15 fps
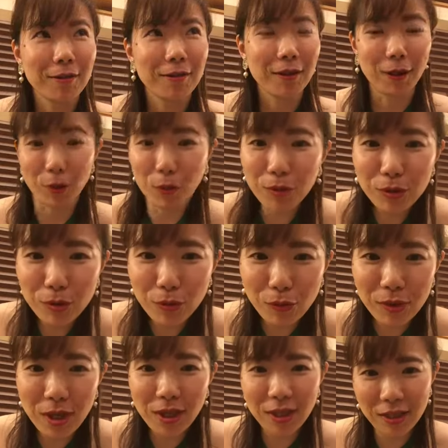だから45
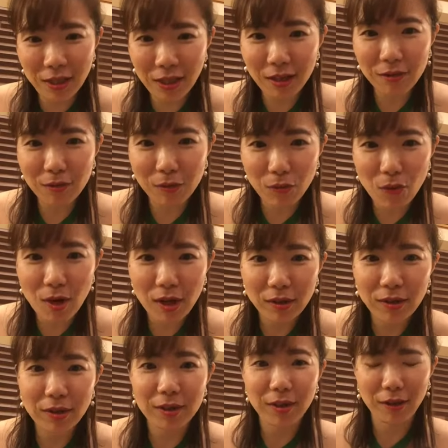歳にして出すのすごい恥
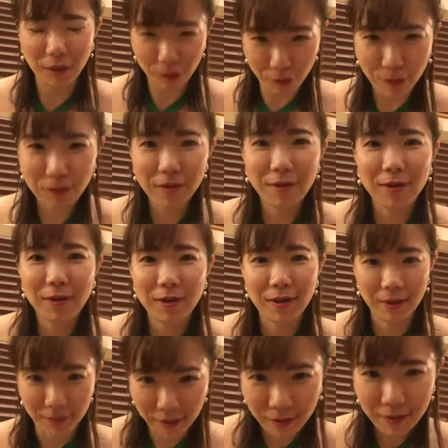ずかしかったの
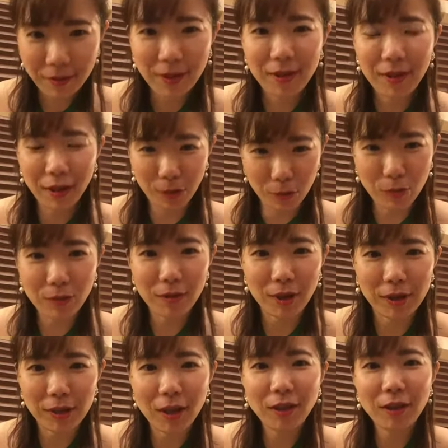なんだけど出
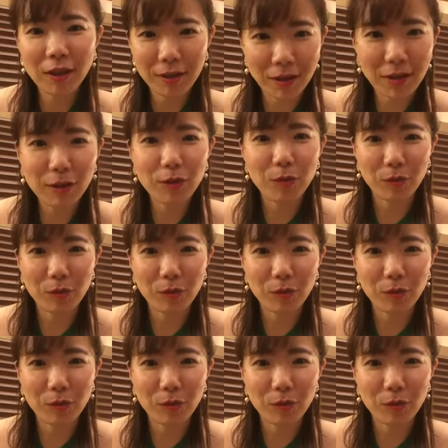したいんだなと